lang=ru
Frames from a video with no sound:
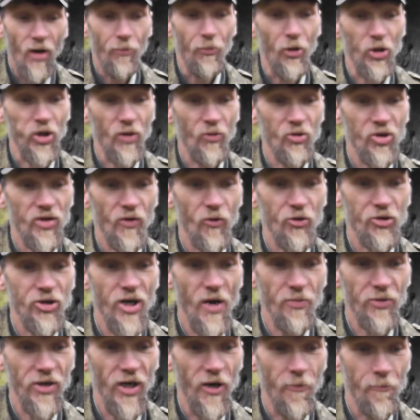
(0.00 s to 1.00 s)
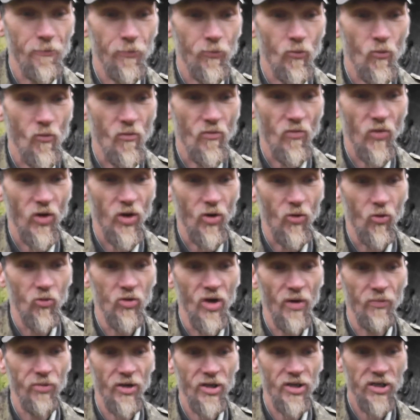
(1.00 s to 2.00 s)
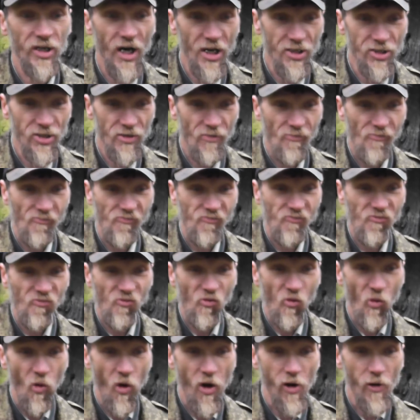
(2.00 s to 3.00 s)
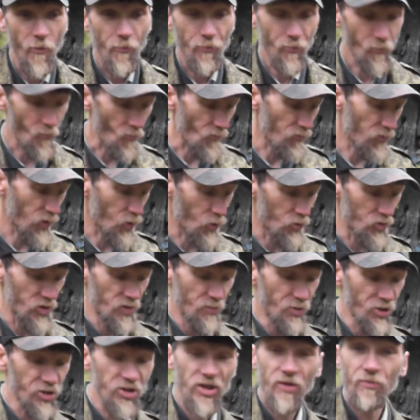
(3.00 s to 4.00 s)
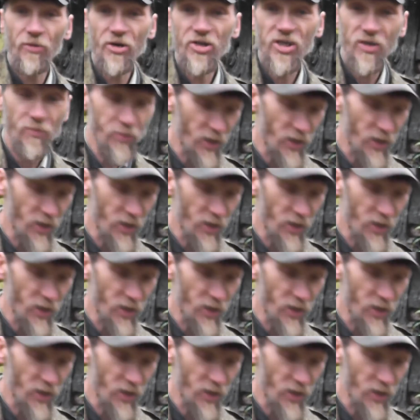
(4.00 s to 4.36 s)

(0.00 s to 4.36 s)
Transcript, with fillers: Потому что учебки, у нас был класс, и были такие большие